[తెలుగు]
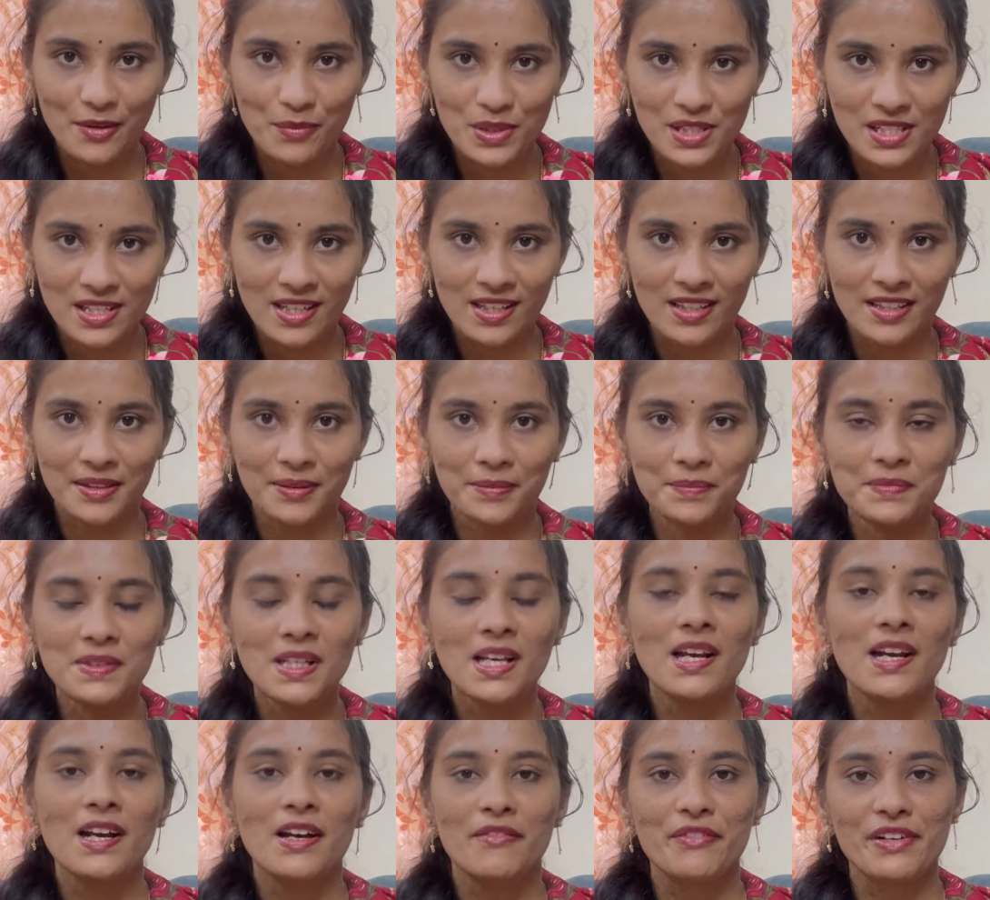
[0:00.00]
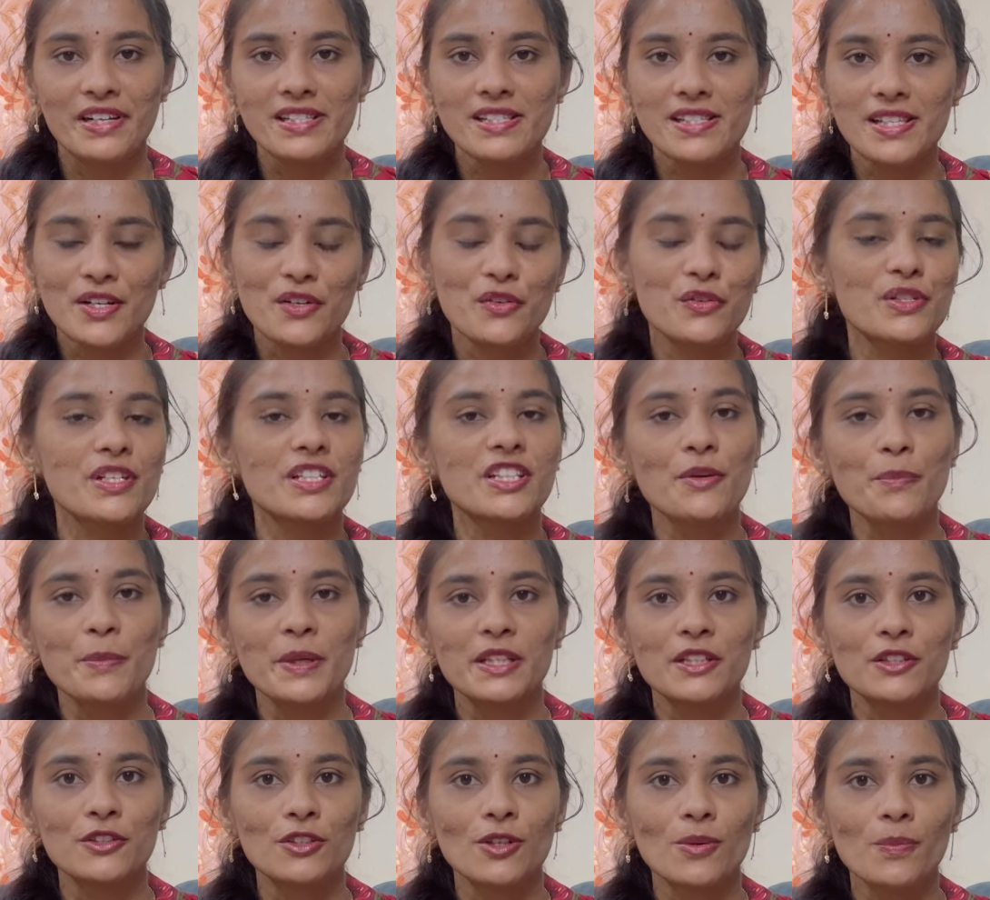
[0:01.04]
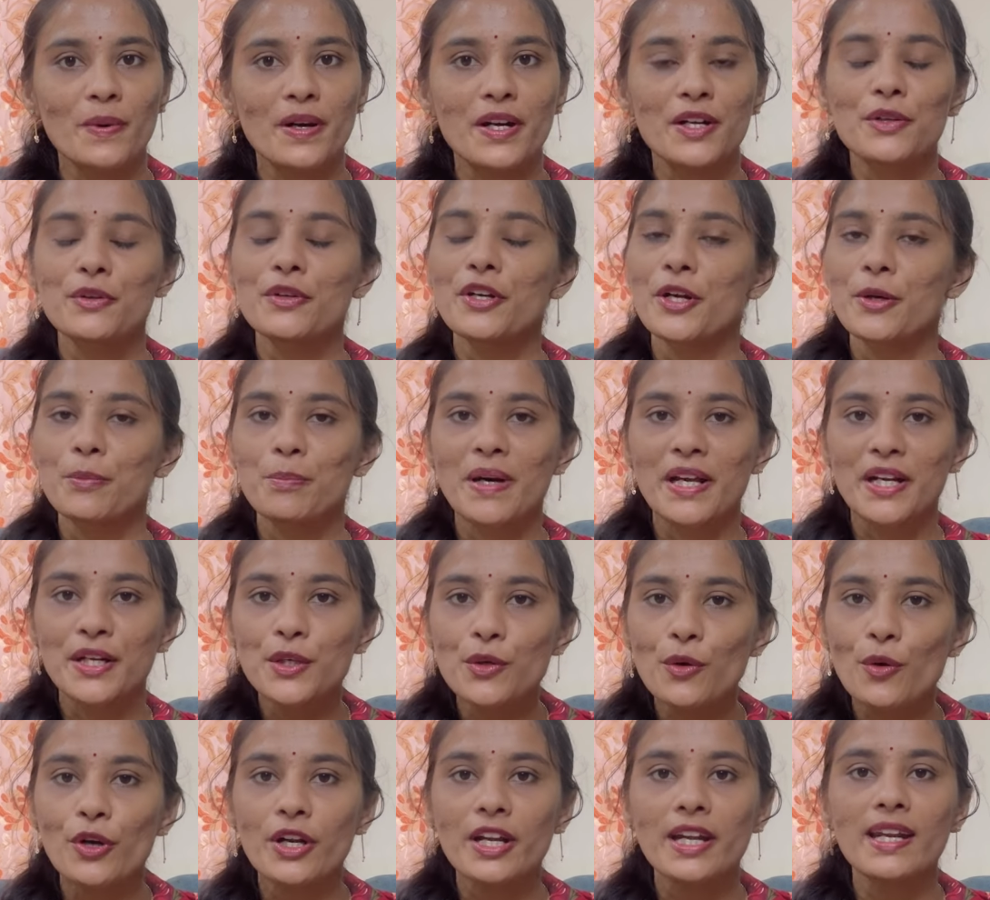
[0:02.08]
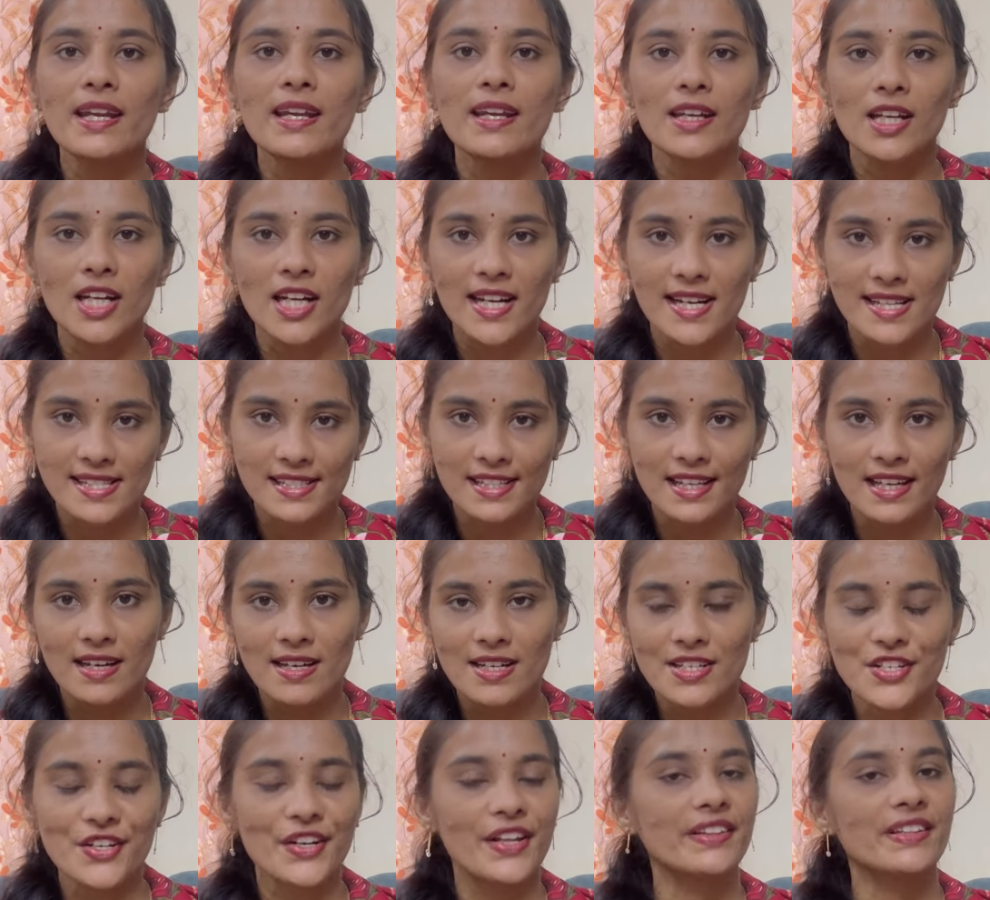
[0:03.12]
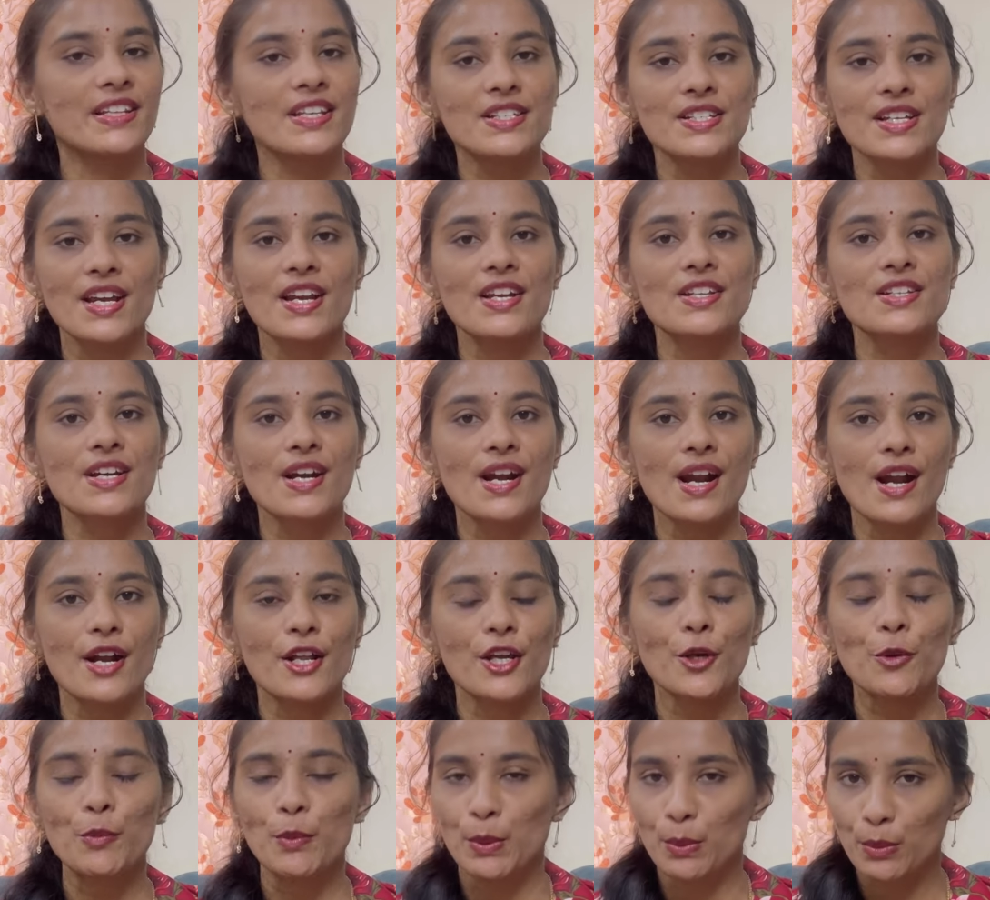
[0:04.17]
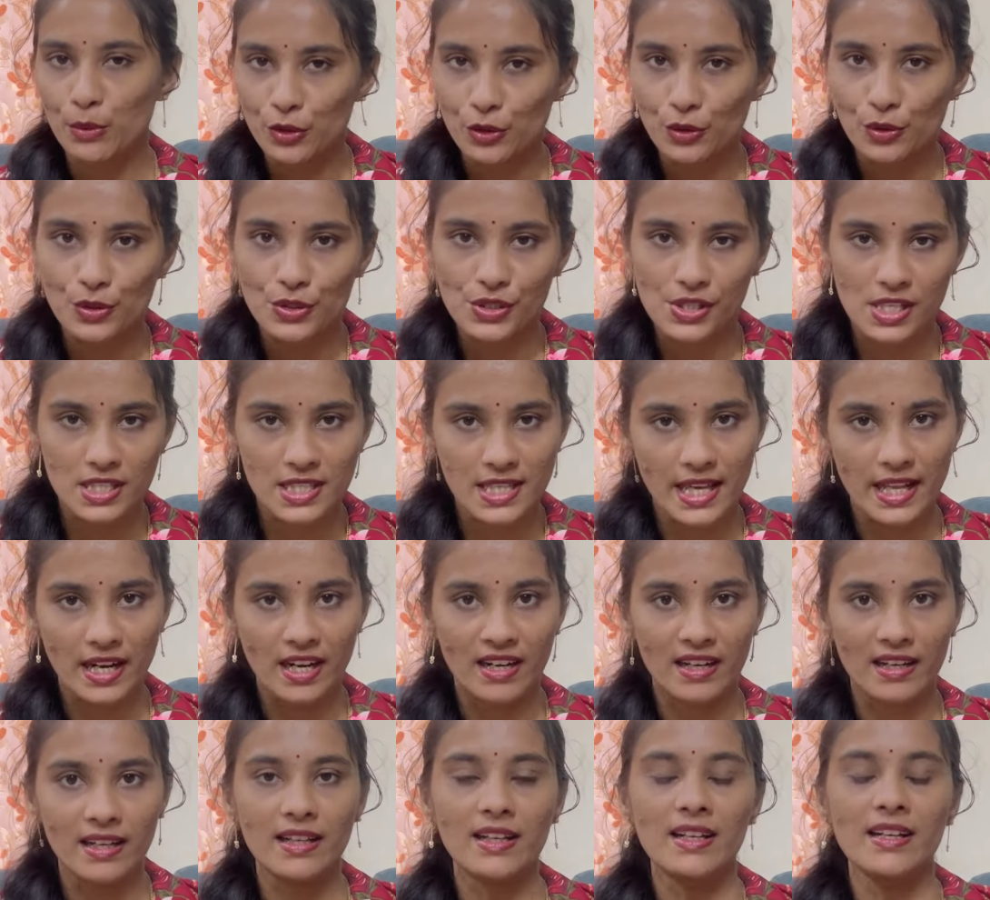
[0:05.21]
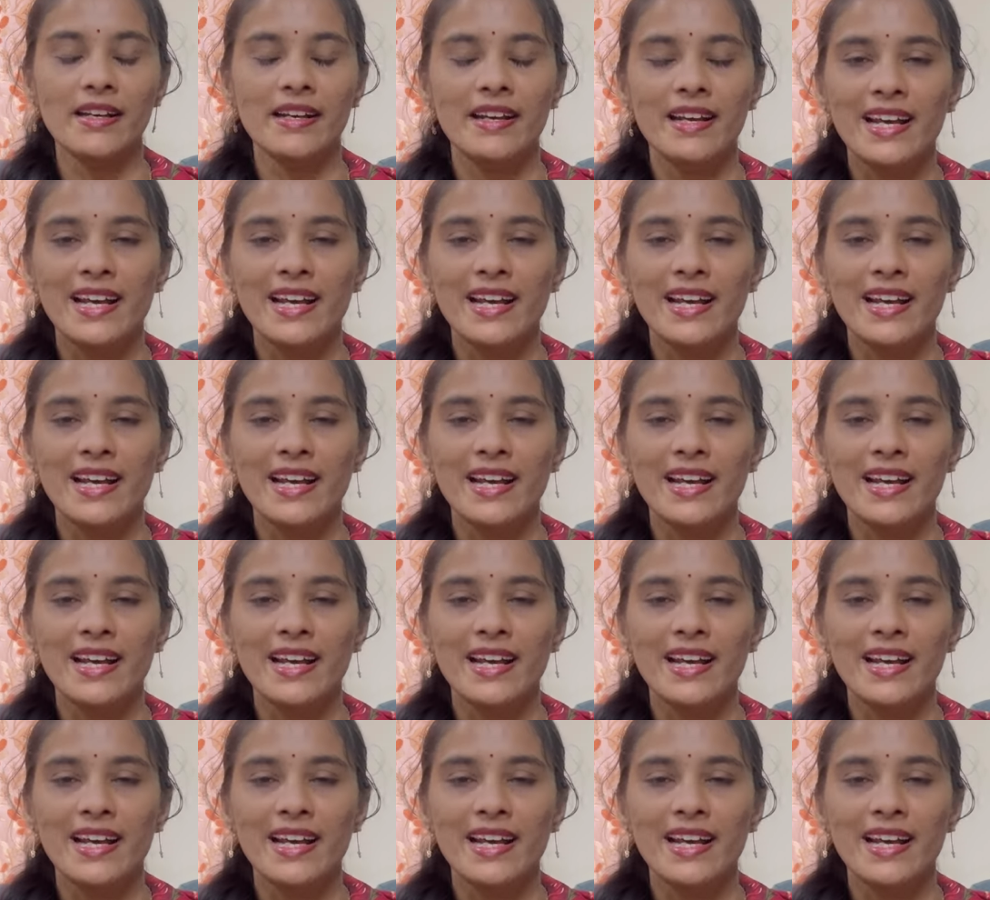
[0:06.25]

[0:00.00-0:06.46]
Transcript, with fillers: నమస్కారం ఫ్రెండ్స్ ఈరోజు అయితే మీ అందరితో పాటు నేను మరి కొన్ని డ్రెస్ కలెక్షన్ అయితే షేర్ చేయడానికి మీ ముందుకు వచ్చేసానండి